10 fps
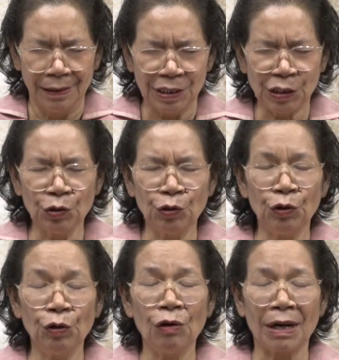
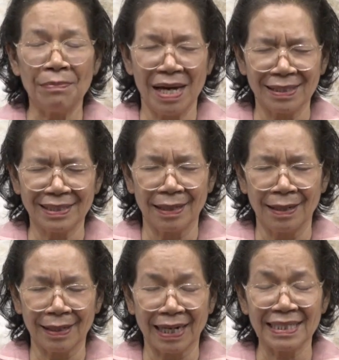Sungguh luar
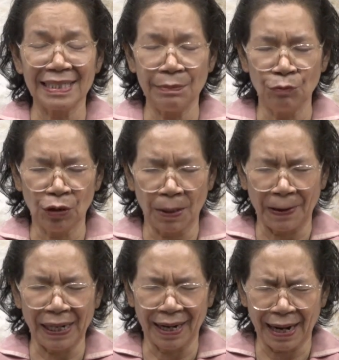biasa kasihmu
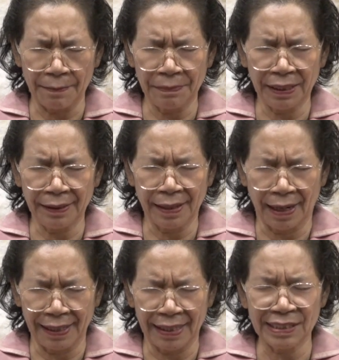kepada kami,
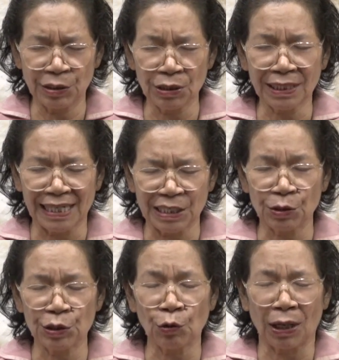ya Yesus
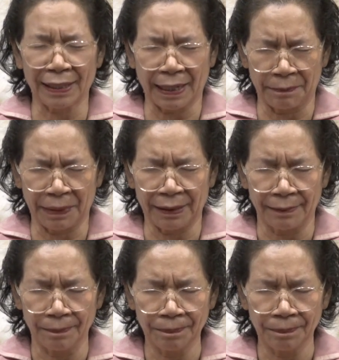Kristus Tuhan kami.